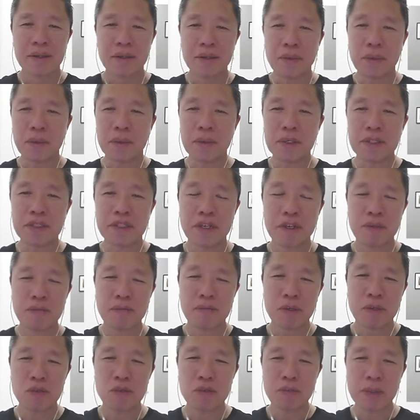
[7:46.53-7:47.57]
오늘
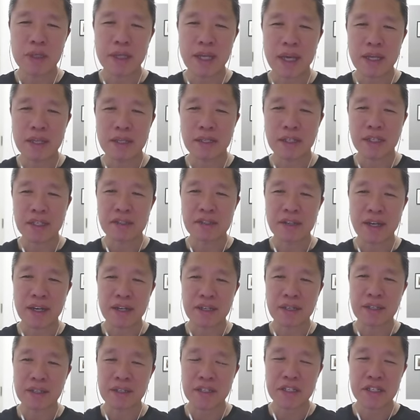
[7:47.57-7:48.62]
처음으로 준비된
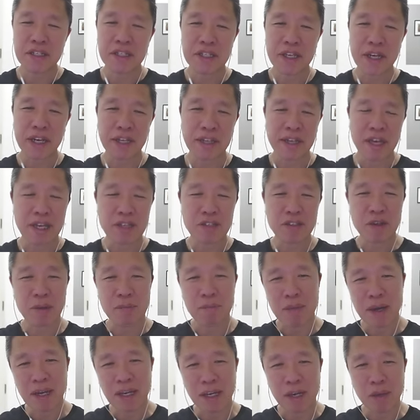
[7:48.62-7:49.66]
기사는 시장에 대한
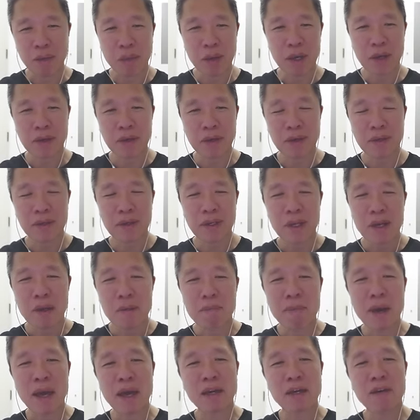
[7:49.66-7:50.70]
전망이고요.
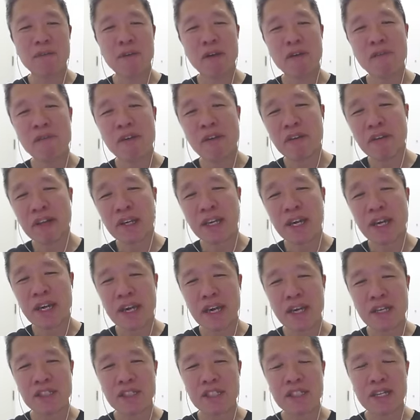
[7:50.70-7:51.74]
뱅크 오브
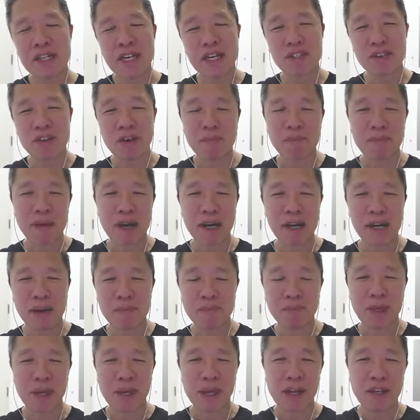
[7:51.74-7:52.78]
아메리카의 시장 전망을
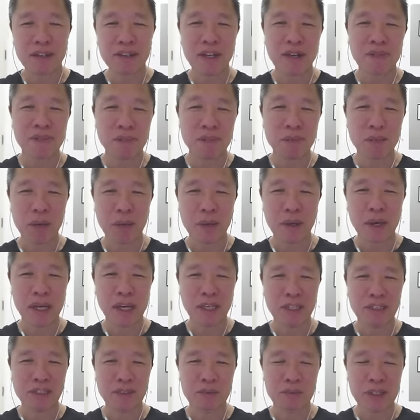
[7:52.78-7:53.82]
함께 살펴보도록
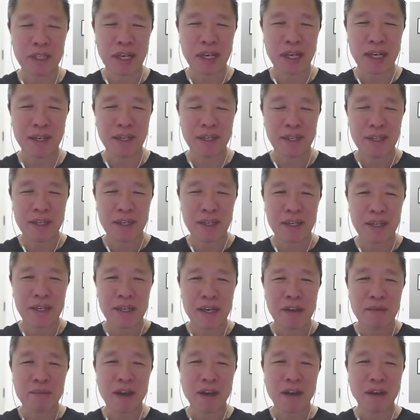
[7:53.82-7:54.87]
하겠습니다.
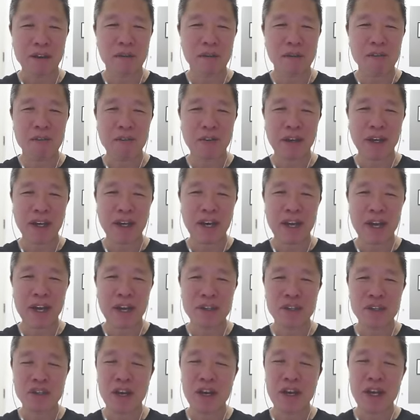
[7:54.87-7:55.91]
뱅크 오브 아메리카의
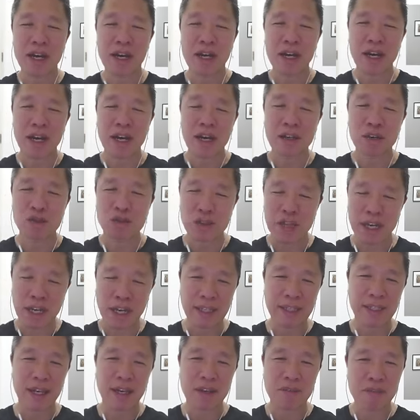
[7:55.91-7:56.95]
전략가 주장에
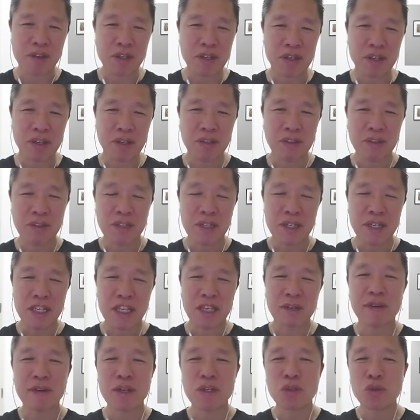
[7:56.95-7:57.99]
따르면요.
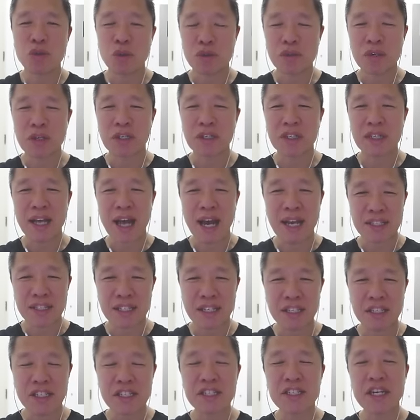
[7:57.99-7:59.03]
이번 조정은
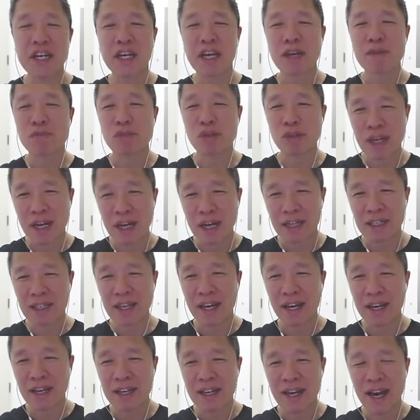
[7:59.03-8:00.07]
아직 시작에
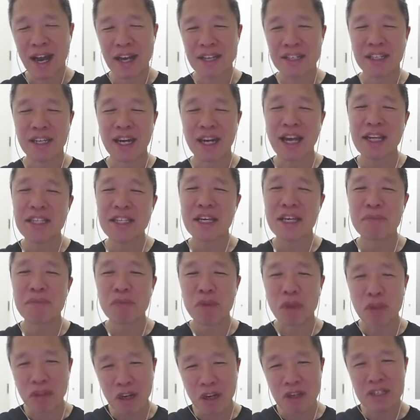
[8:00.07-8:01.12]
불과하다. 아직은 한참
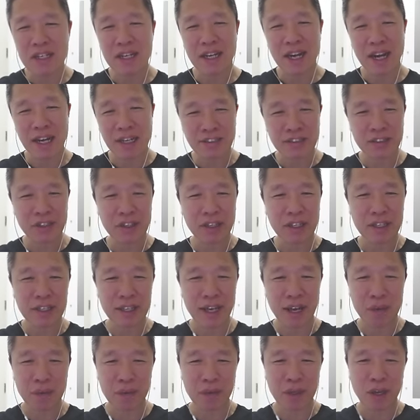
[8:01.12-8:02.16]
더 떨어질 가능성이
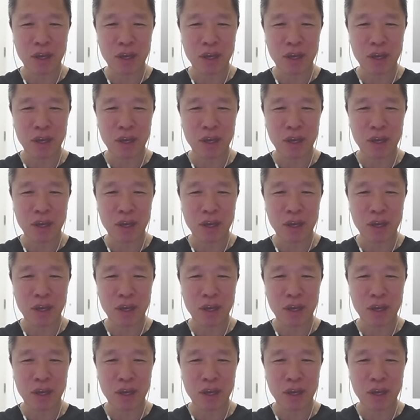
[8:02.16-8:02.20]
있다. 이렇게